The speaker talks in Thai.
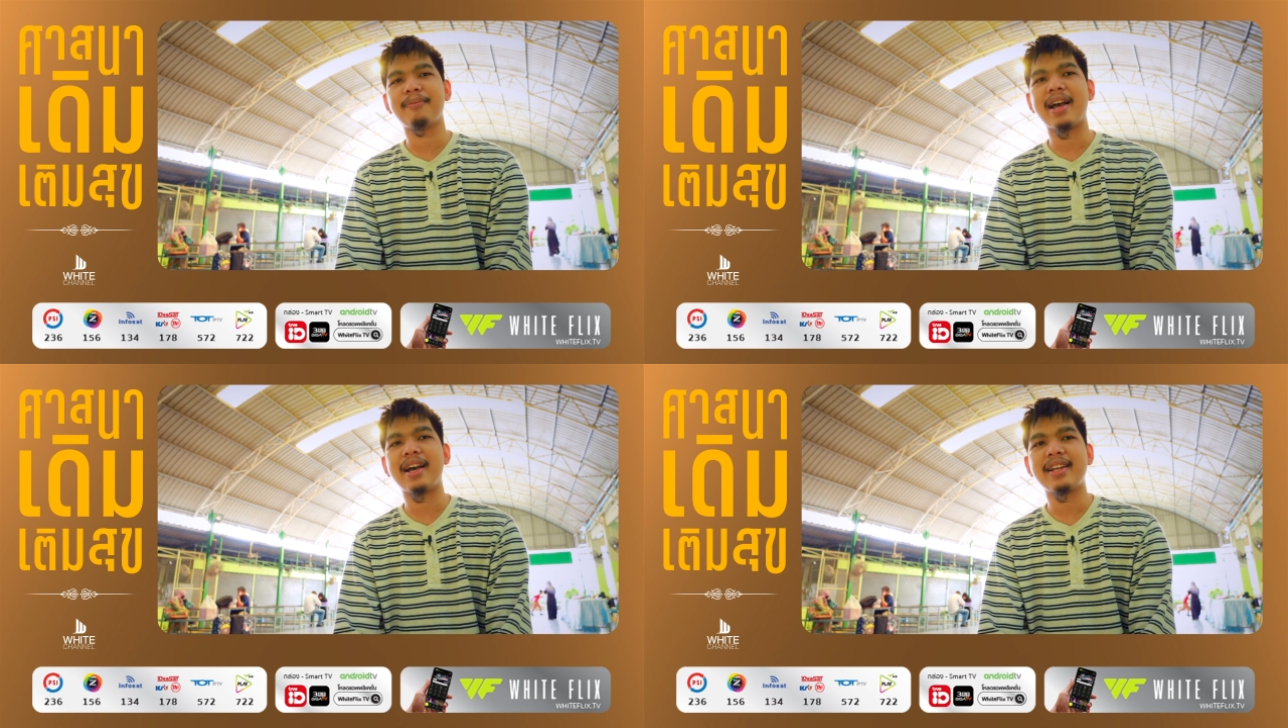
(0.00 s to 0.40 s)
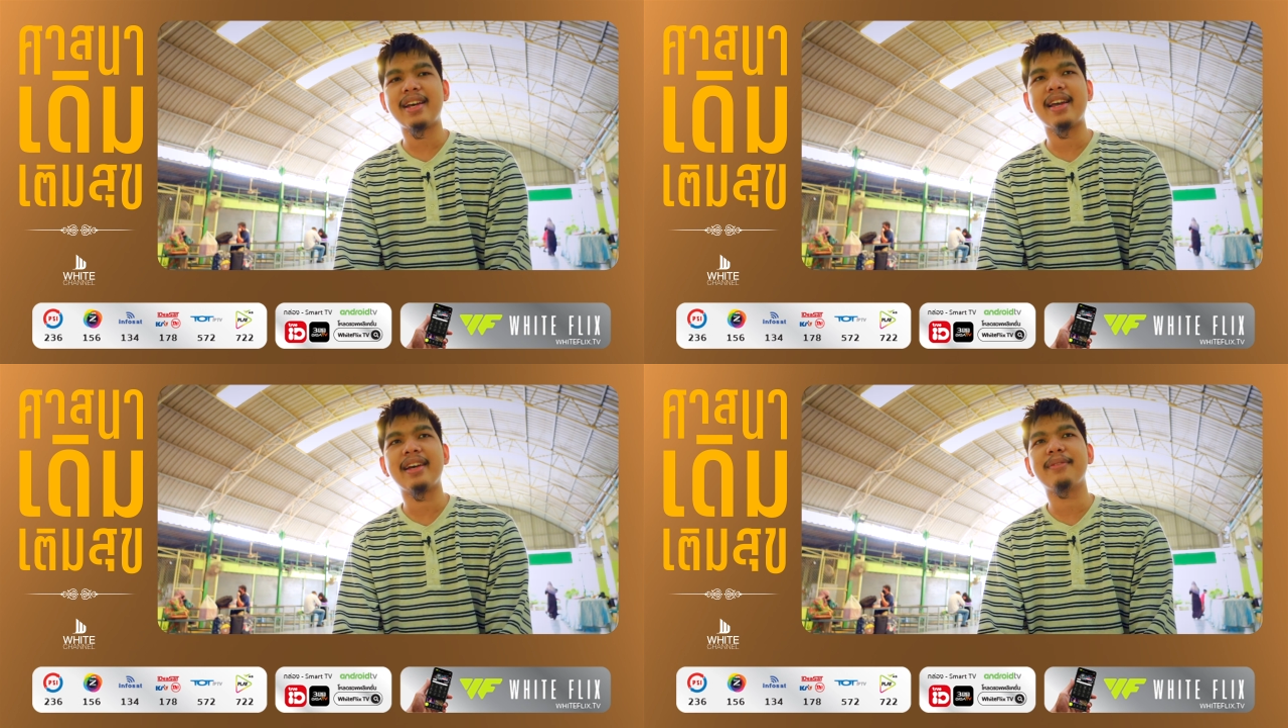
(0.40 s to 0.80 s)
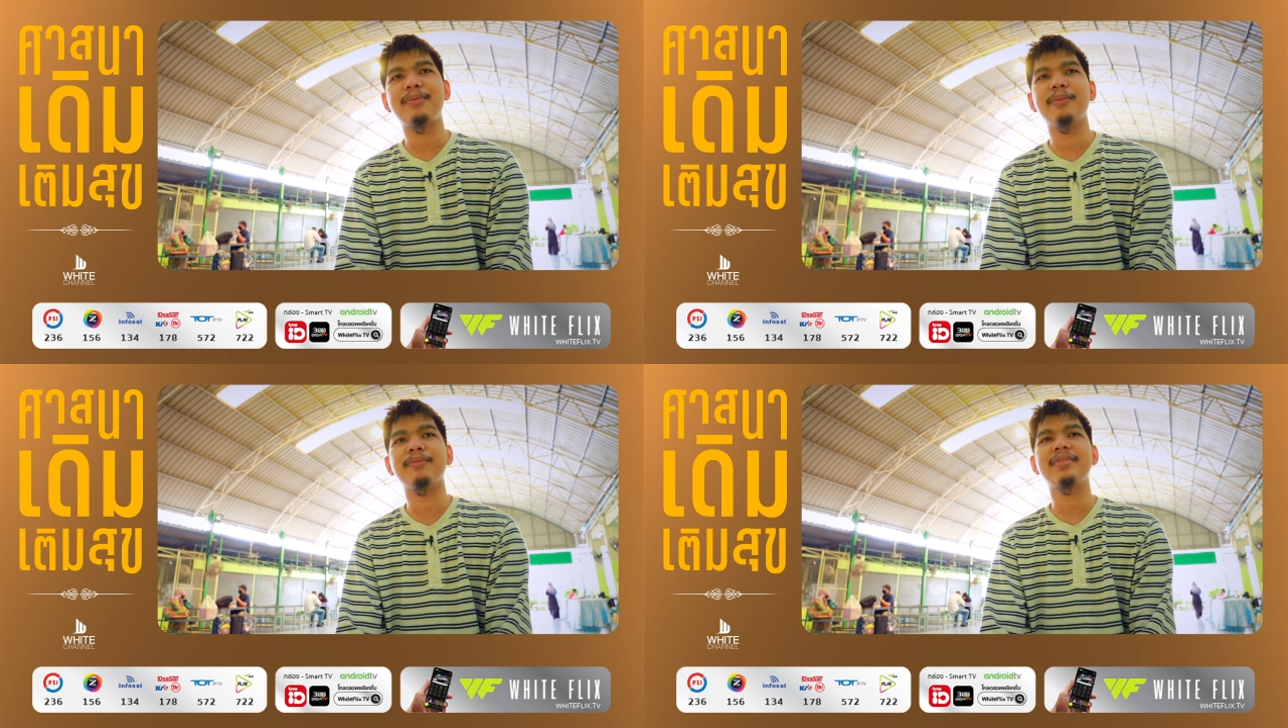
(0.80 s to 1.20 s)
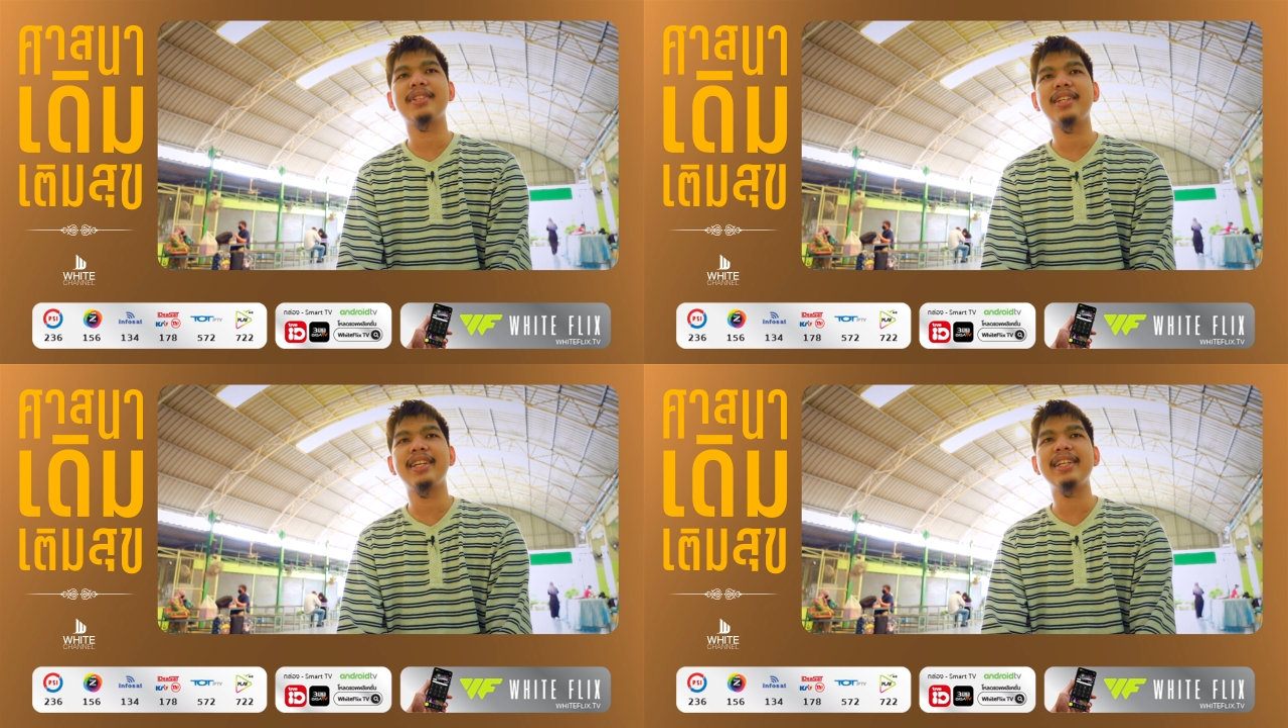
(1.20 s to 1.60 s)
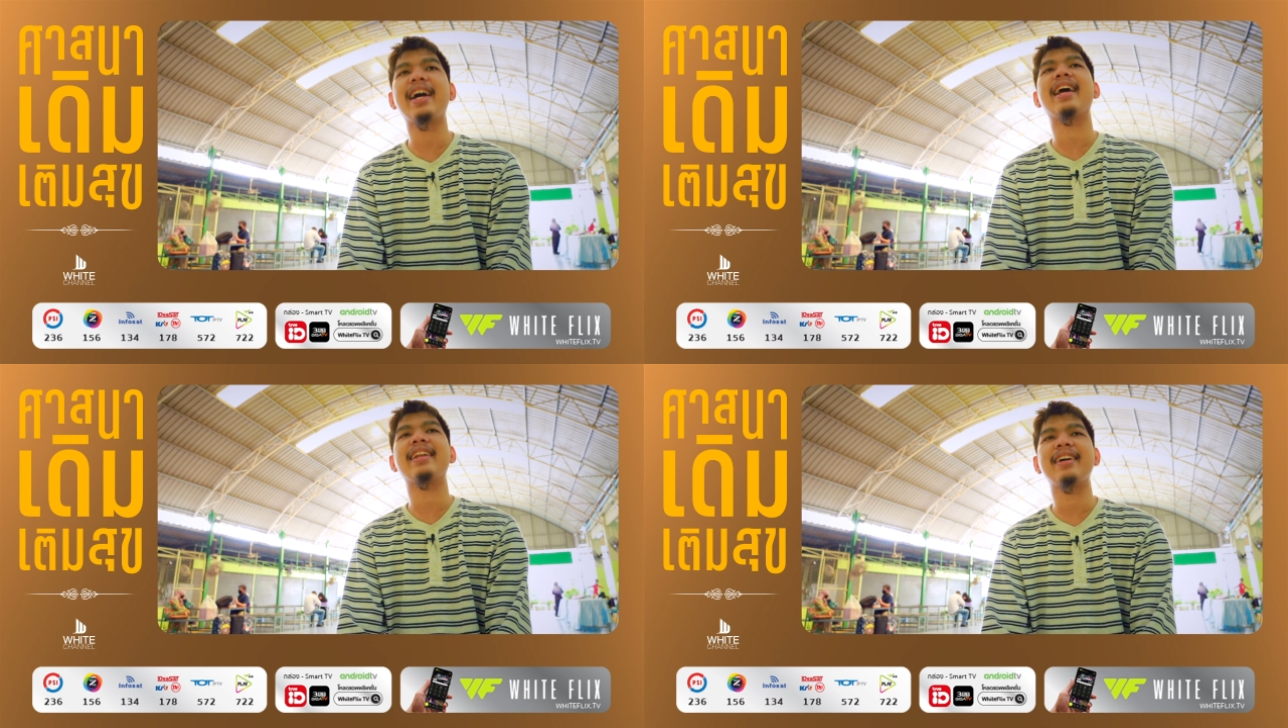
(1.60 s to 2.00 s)
มาก็ได้ฮะผมคิดอ
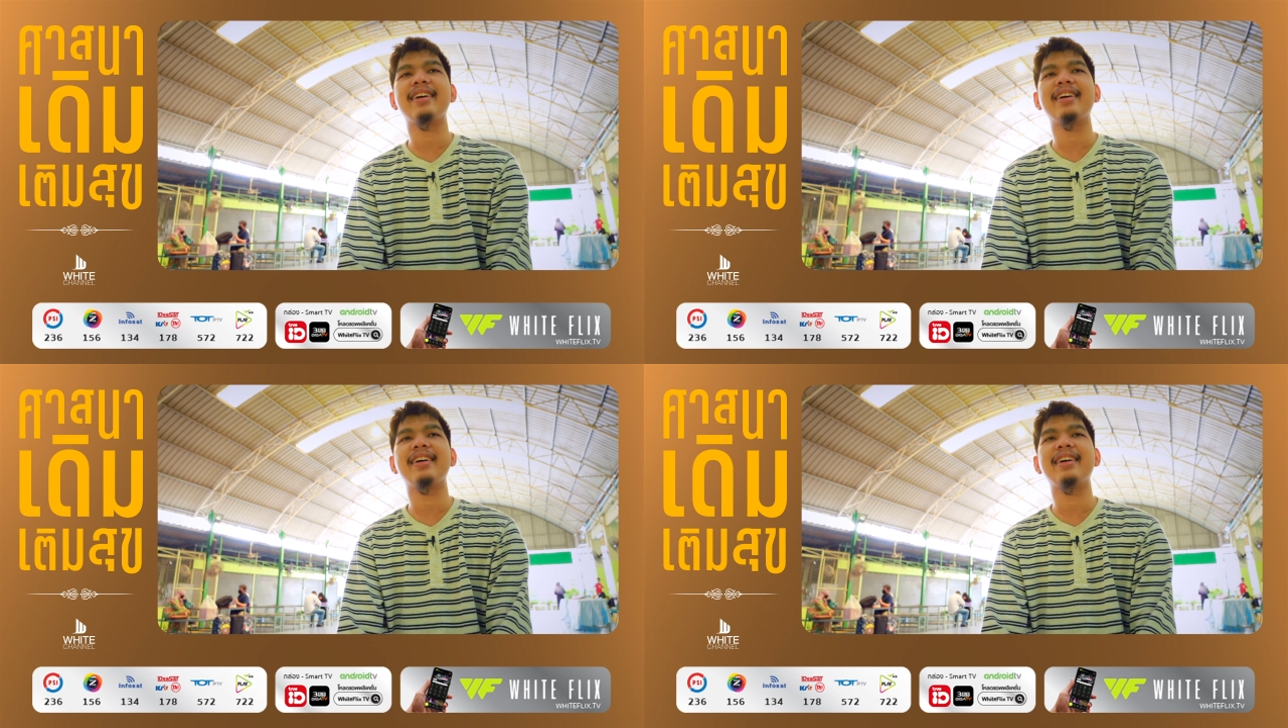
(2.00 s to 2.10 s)
ย่างนั้นนะ